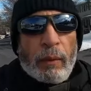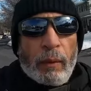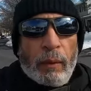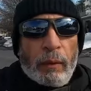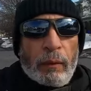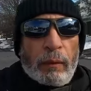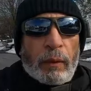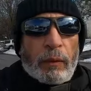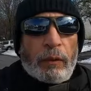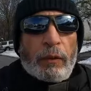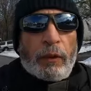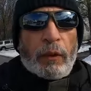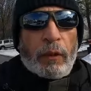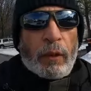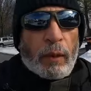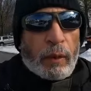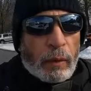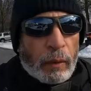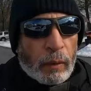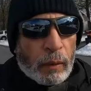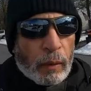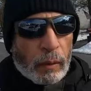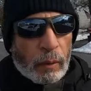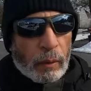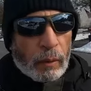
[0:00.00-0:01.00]
انت شكلك
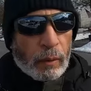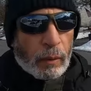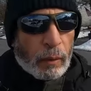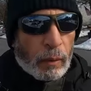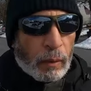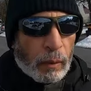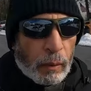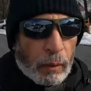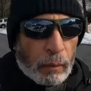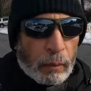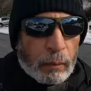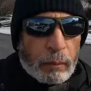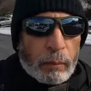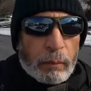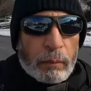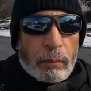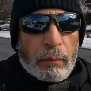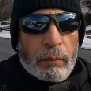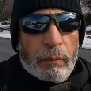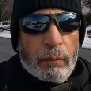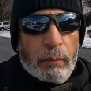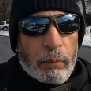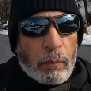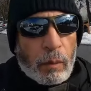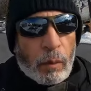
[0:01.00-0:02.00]
كده
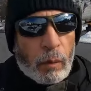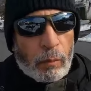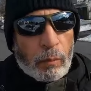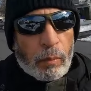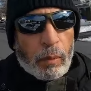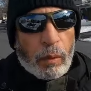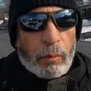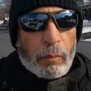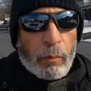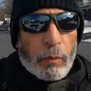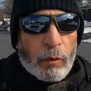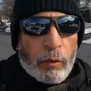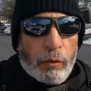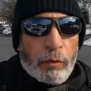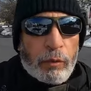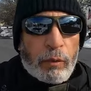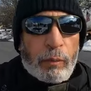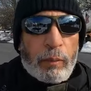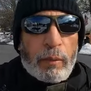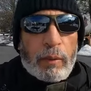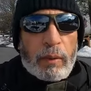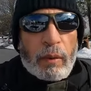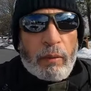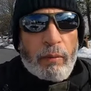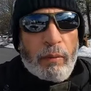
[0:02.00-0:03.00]
عمرك ما شفت
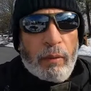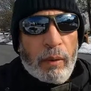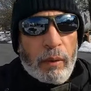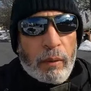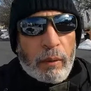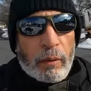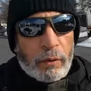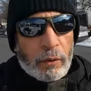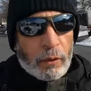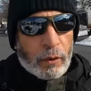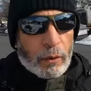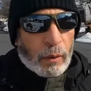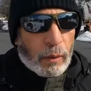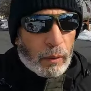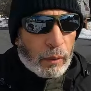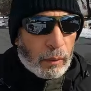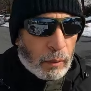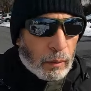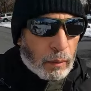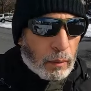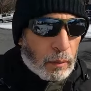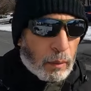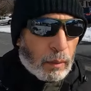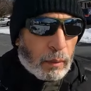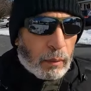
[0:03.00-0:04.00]
بنسلفانيا دي شكلها هي
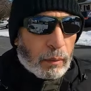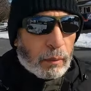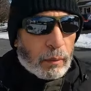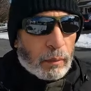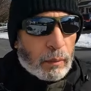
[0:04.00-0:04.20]
ايه اصلا